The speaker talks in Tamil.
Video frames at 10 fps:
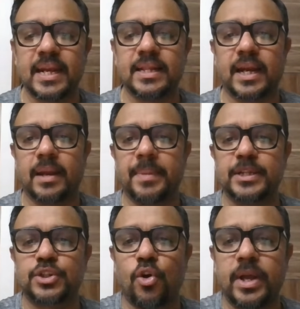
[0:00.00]
இருந்திருக்கு
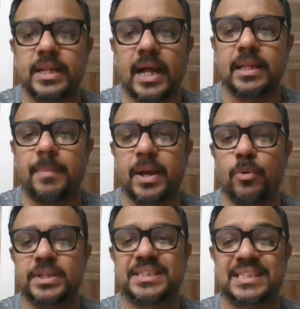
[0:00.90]
பிகாஸ் ரோஹித் அந்த மாதிரி
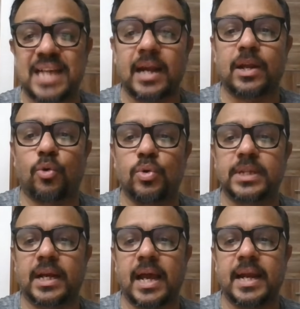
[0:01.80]
ஒரு ஸ்டார்ட்டை
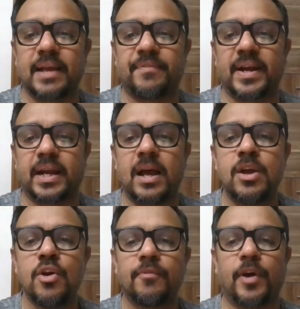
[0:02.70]
கொடுத்துருக்காரு டெஃபினட்டாக
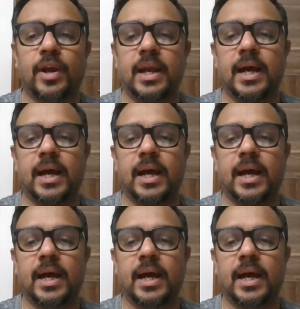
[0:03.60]
ஃபார்